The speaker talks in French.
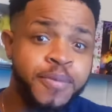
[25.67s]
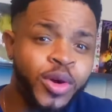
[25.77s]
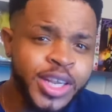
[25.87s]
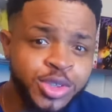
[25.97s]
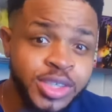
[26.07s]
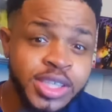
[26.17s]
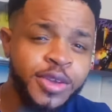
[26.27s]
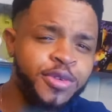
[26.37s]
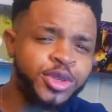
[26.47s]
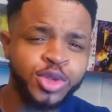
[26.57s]
donc ils se disent il
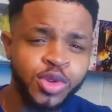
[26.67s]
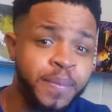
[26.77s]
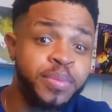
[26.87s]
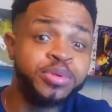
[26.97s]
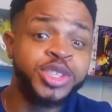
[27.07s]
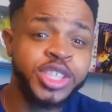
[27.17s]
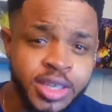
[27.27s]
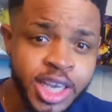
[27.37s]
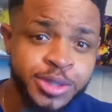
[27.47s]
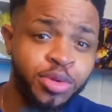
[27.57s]
faut que ce soit un peu plus
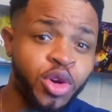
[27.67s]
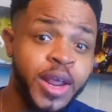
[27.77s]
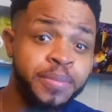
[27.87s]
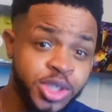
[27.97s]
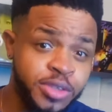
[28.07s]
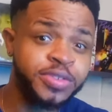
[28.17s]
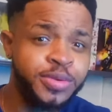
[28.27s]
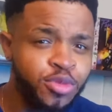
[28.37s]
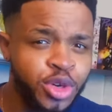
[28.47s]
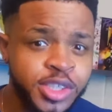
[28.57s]
teenage pour que les petites filles
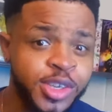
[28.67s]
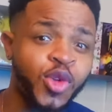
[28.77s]
mouillent sans